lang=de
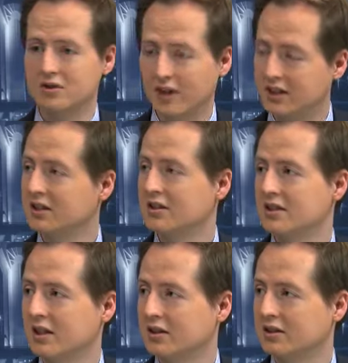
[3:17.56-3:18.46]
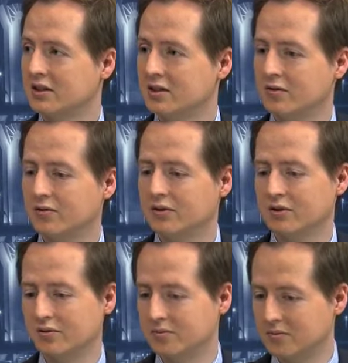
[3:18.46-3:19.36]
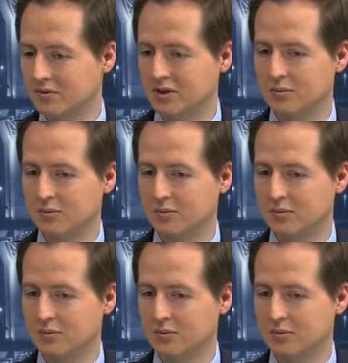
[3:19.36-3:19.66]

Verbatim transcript: ist weiterhin sehr aktiv. es